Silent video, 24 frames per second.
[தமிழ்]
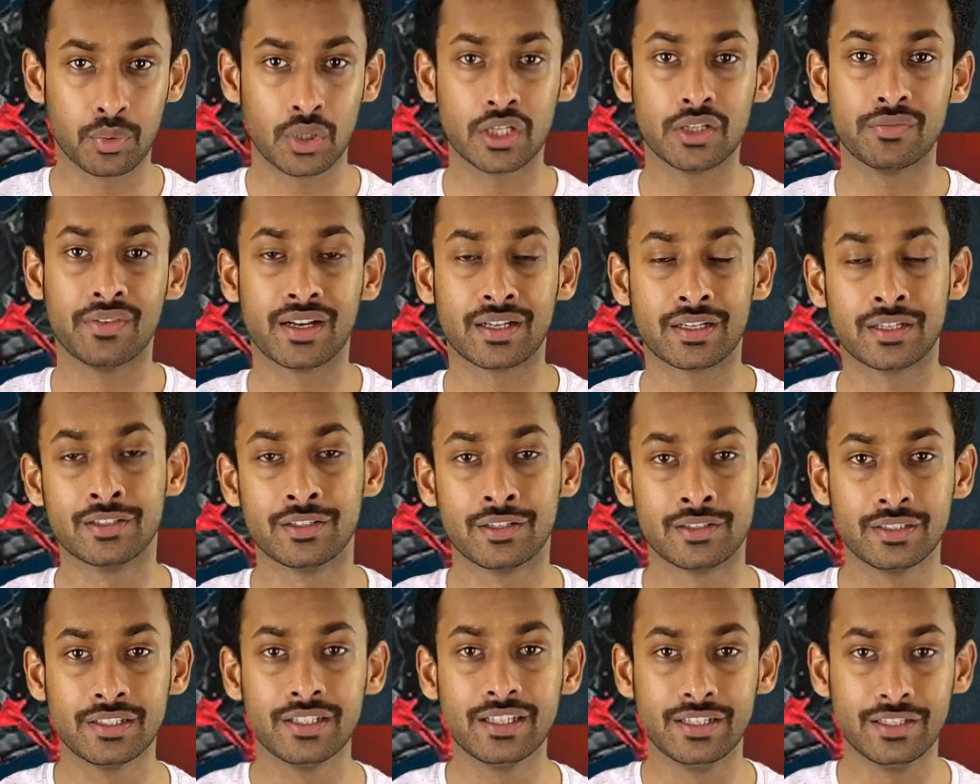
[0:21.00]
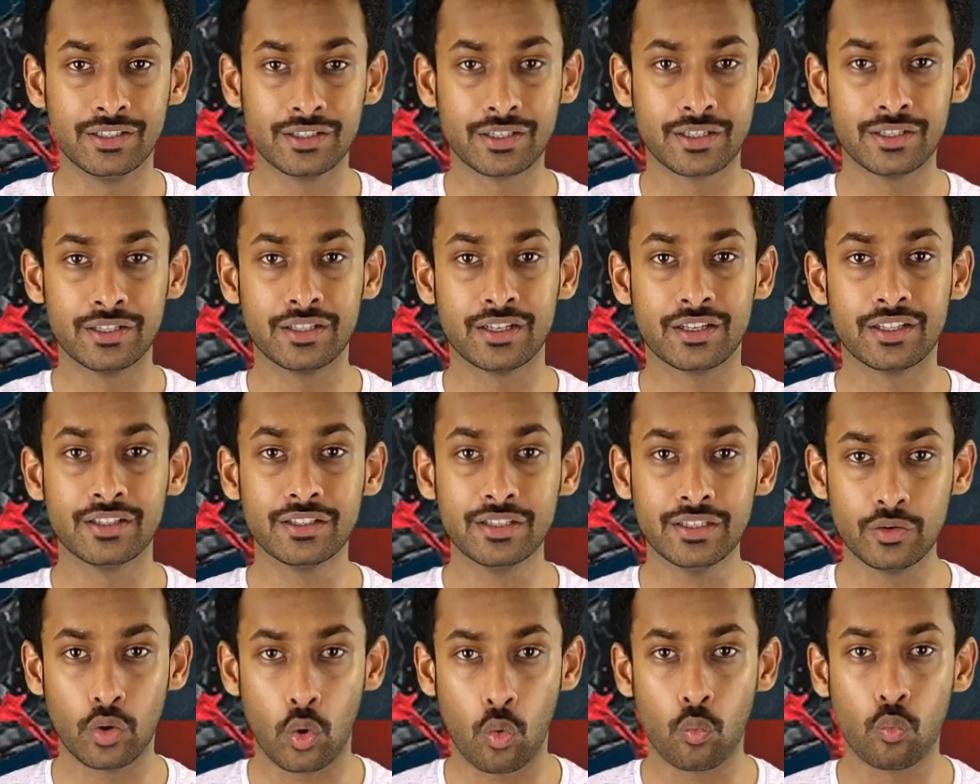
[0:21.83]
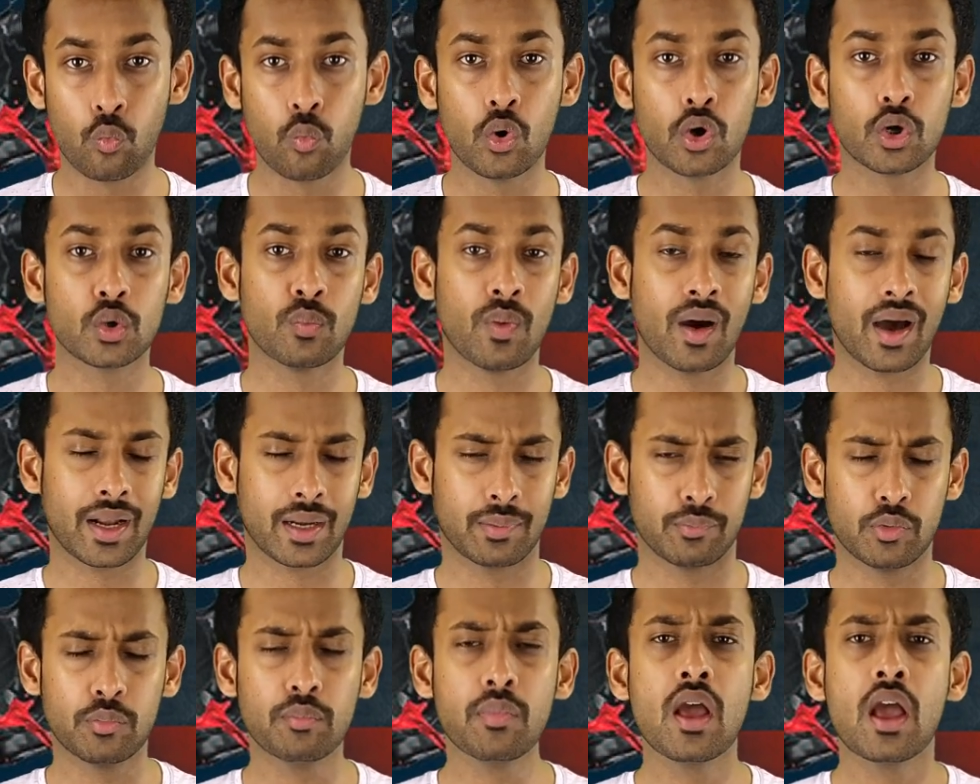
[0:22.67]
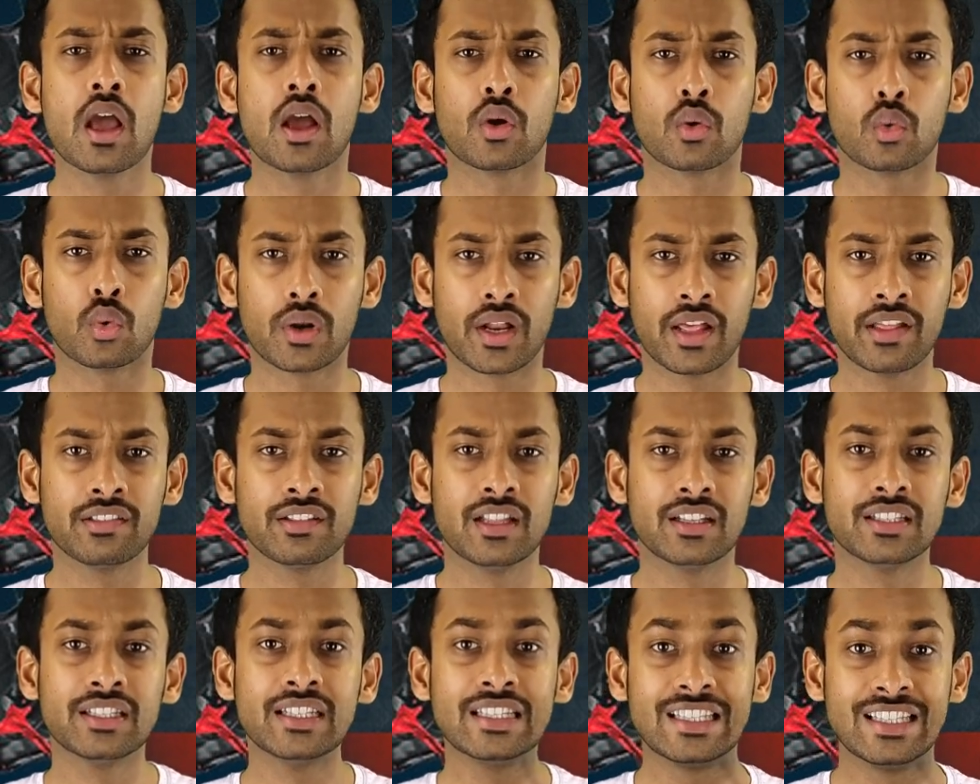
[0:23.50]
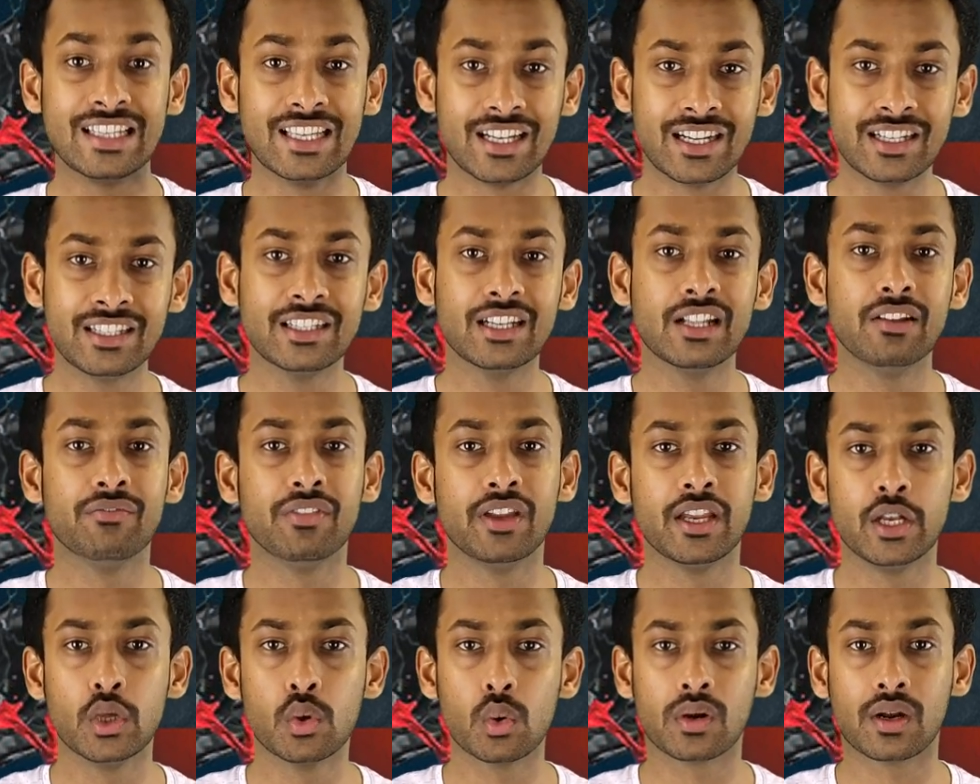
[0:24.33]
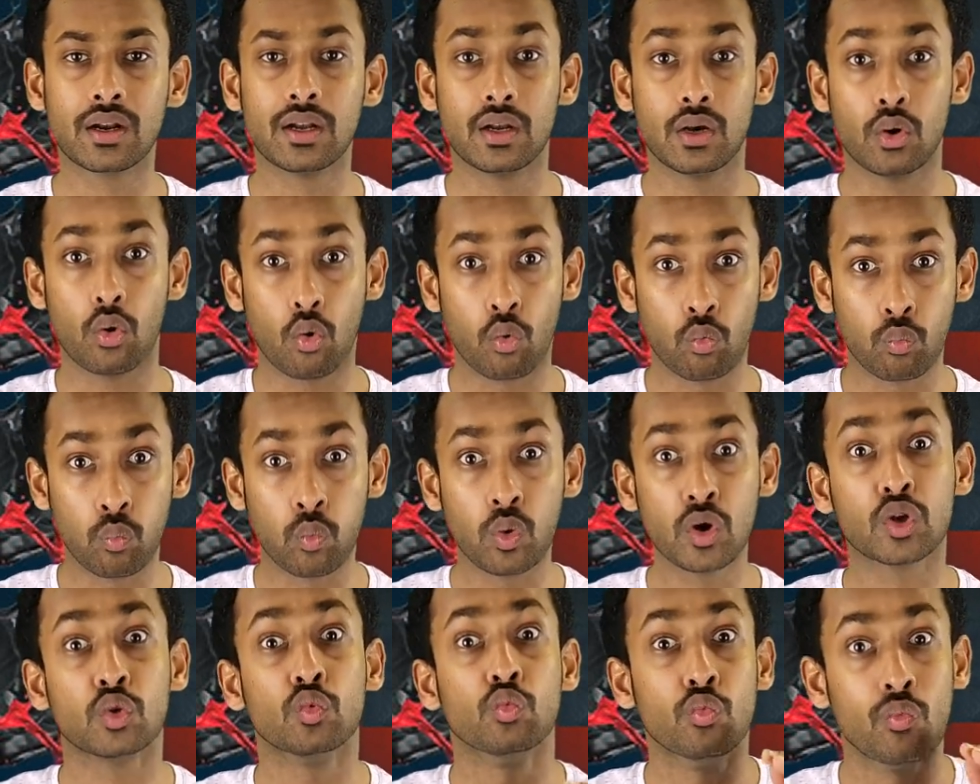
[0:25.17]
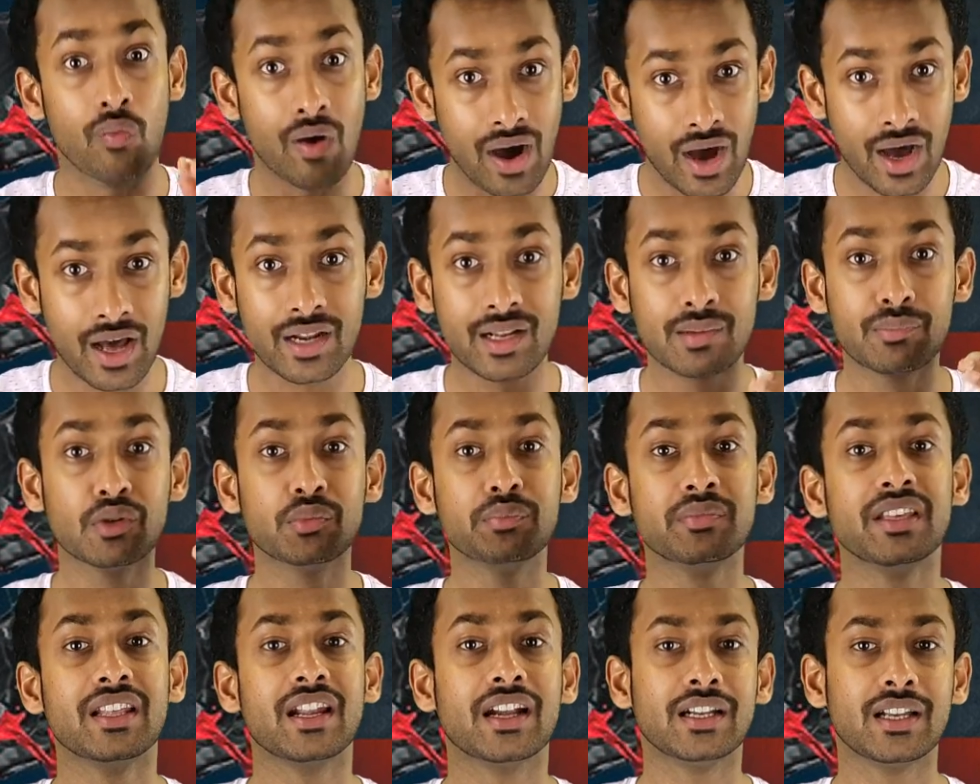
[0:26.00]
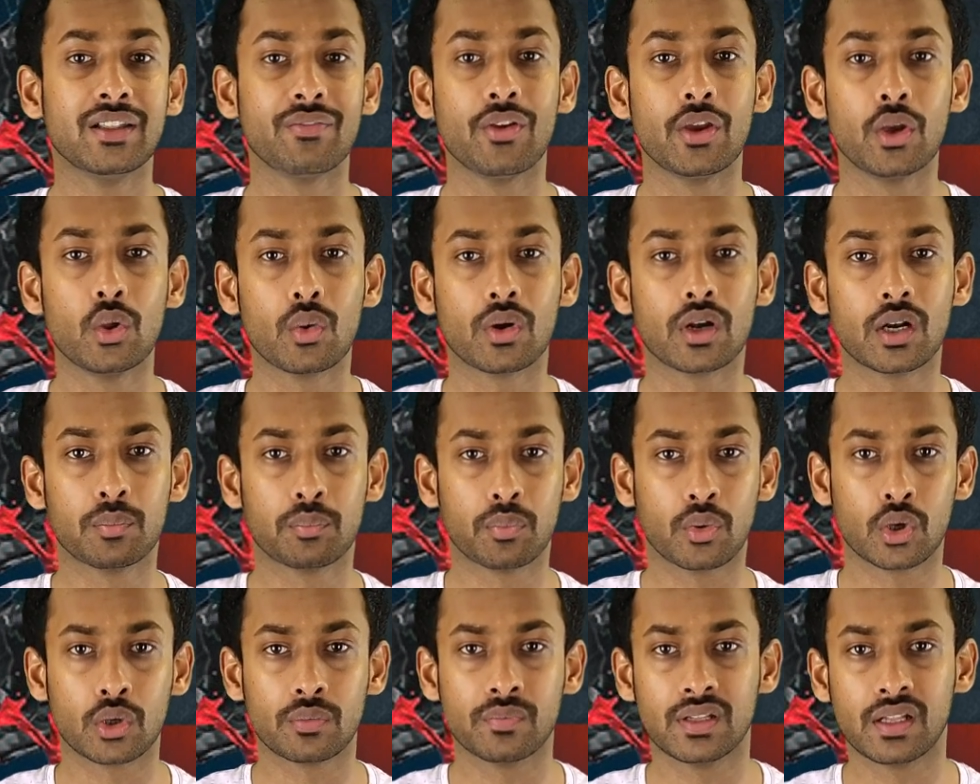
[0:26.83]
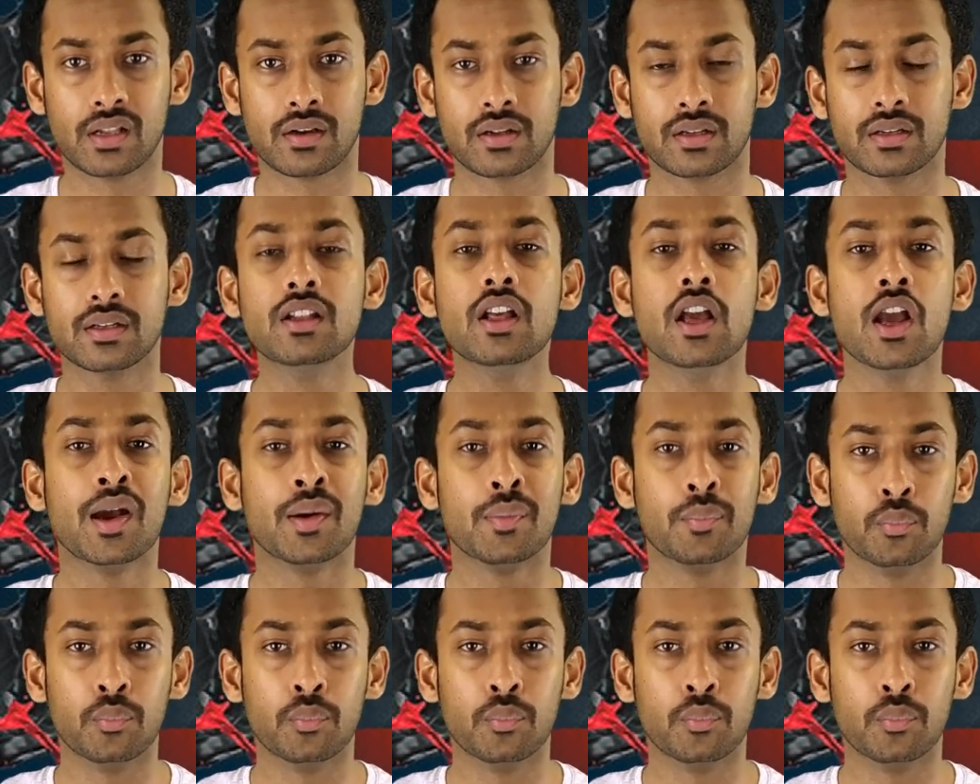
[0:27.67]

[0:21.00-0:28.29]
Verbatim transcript: இப்பொழுது வருகின்றது இன்றிலிருந்து ஒவ்வொரு வாரமும் குறைந்தது இரண்டு வீடியோக்கள் ஒவ்வொரு வாரமும் இரண்டு வீடியோக்கள் போடுவதற்கு